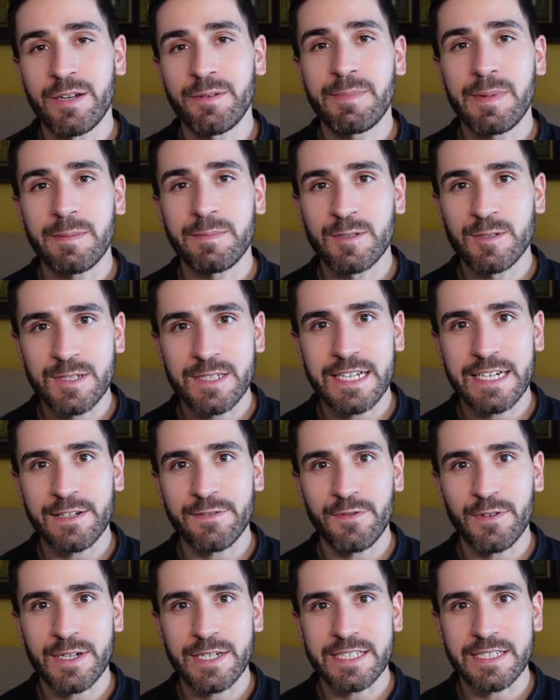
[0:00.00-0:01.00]
du meinem Newsletter
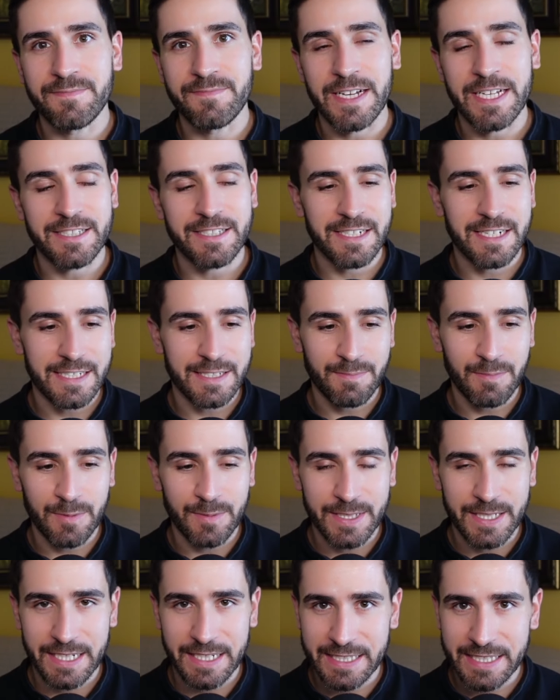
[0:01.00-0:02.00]
folgst, dann weißt du, dass
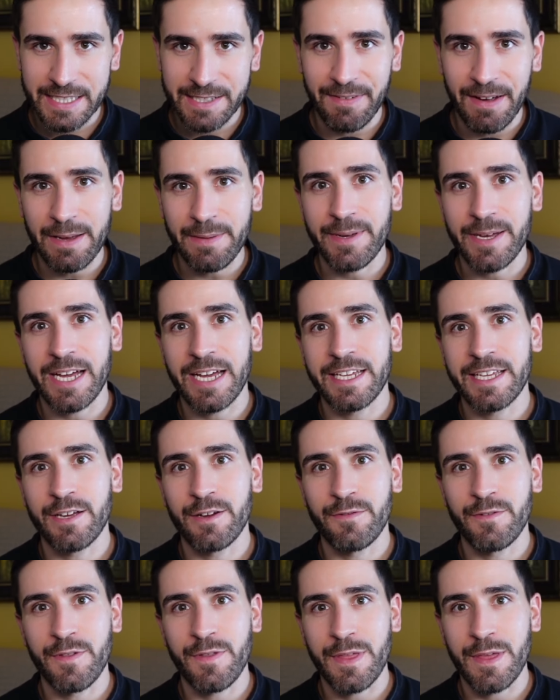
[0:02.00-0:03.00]
momentan zwei Bereiche
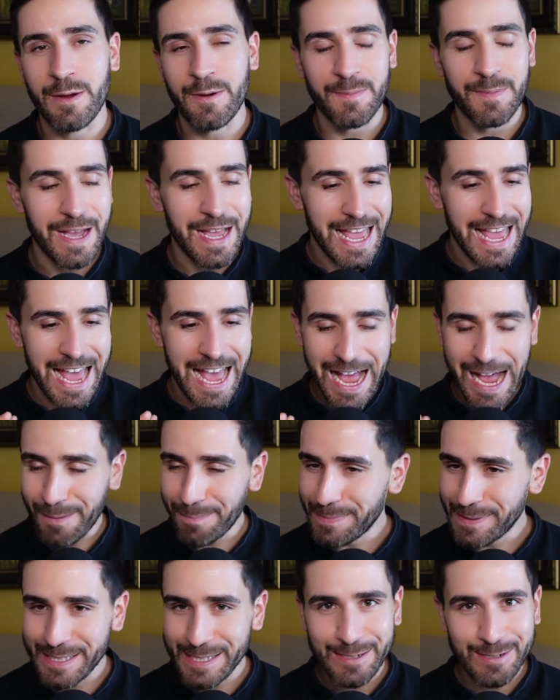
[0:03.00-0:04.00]
auf Ethereum
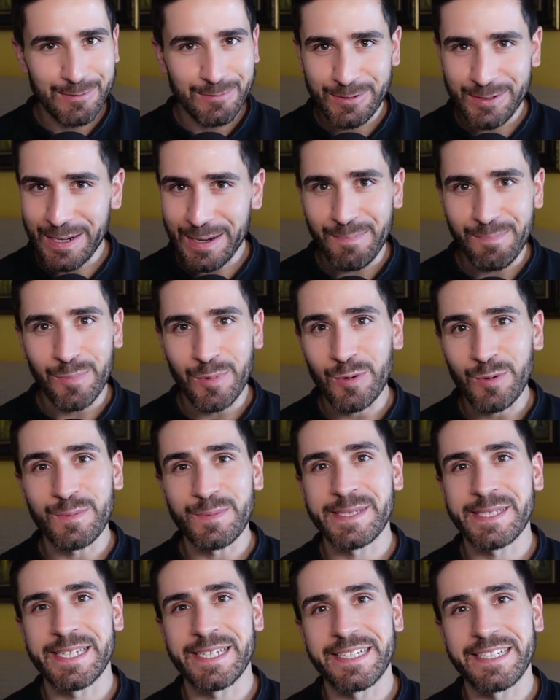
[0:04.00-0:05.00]
absolut am Boom
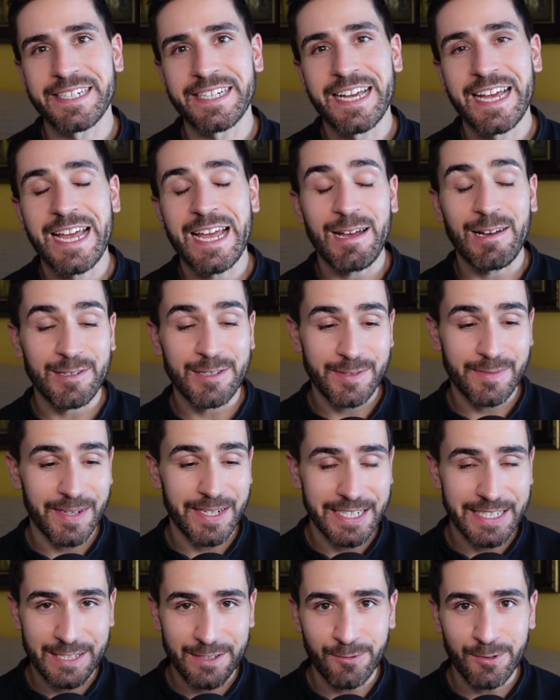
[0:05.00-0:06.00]
sind. Und zwar
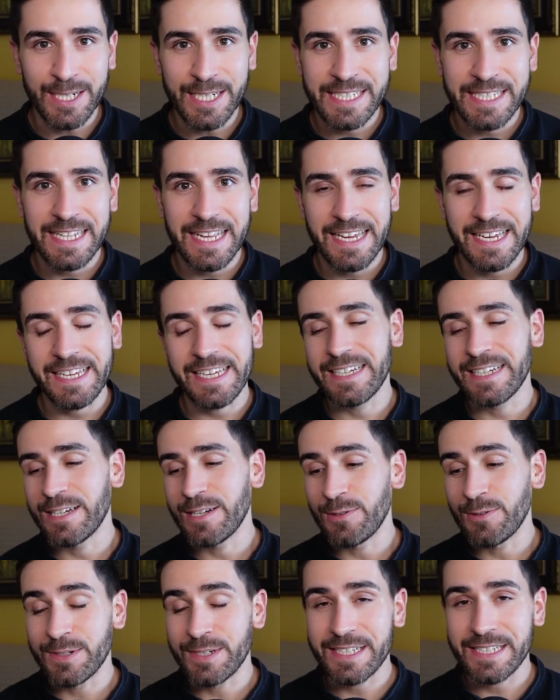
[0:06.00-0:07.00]
das Restaking
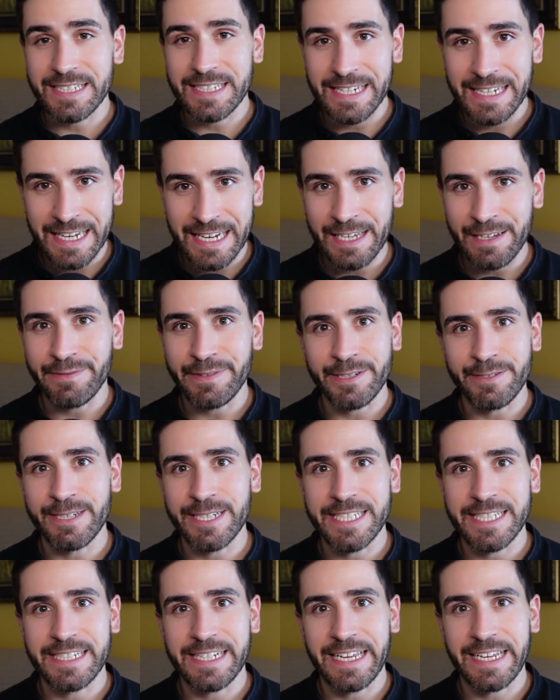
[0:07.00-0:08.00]
und das Liquid
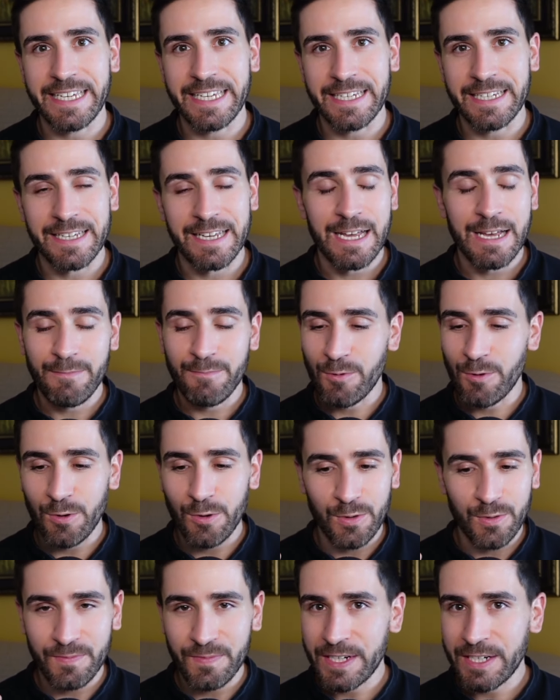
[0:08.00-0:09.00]
Restaking.
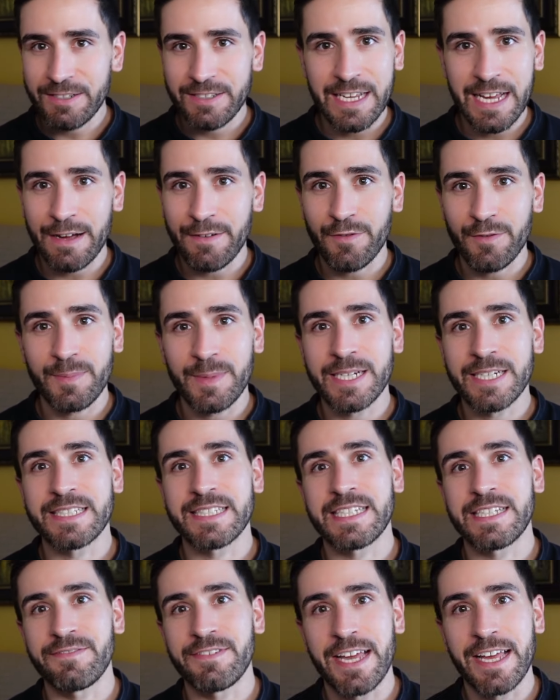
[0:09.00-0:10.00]
Wo, wenn du dir einfach mal das
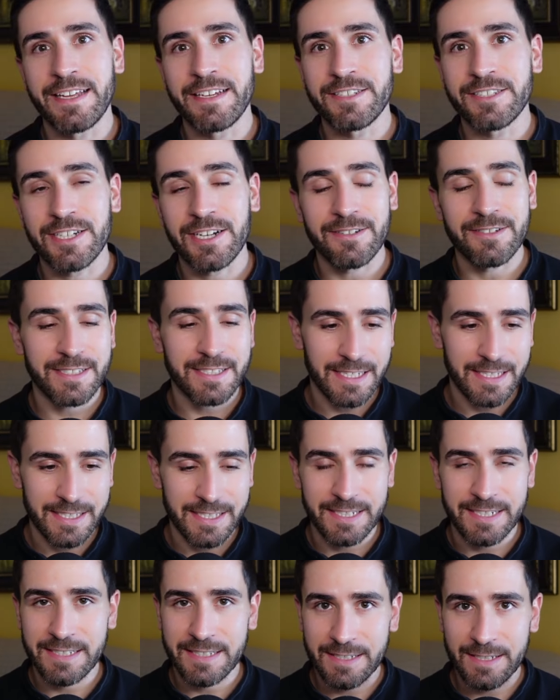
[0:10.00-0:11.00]
TVL anschaust,
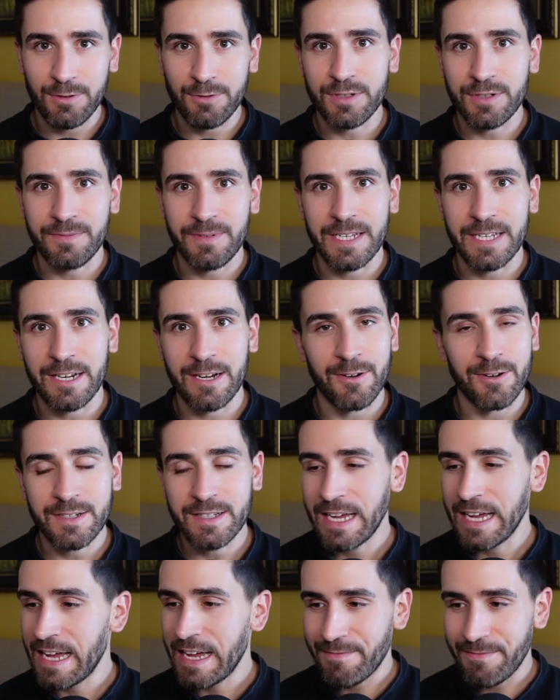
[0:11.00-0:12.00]
also das Total Value Locked,
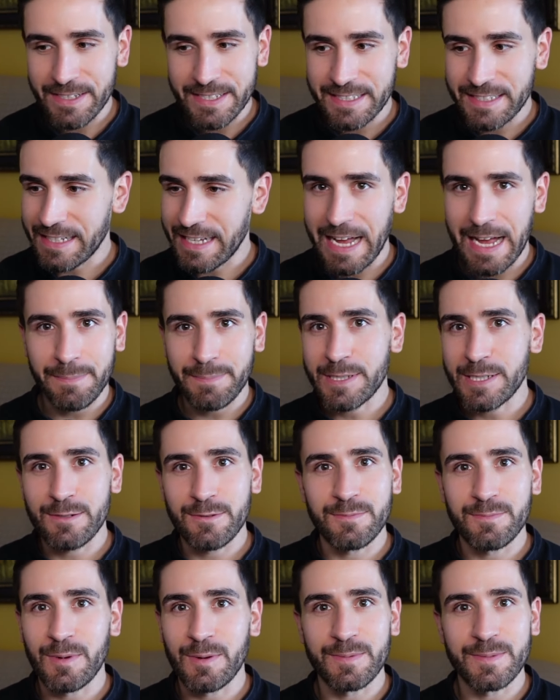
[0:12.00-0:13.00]
was
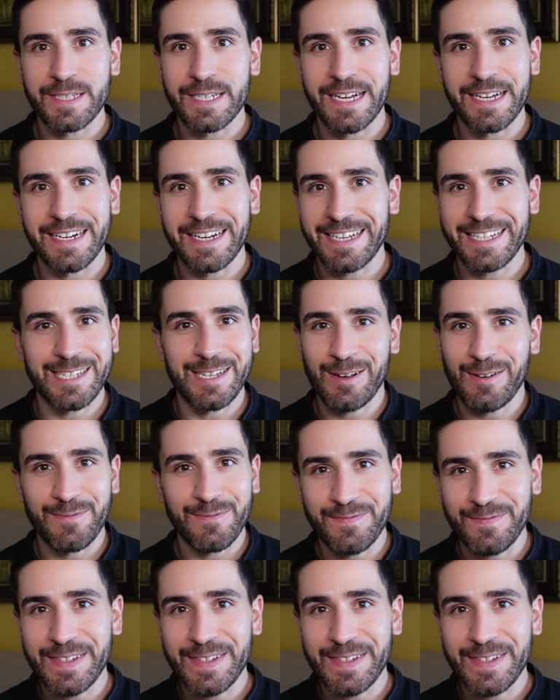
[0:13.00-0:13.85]
absolut momentan also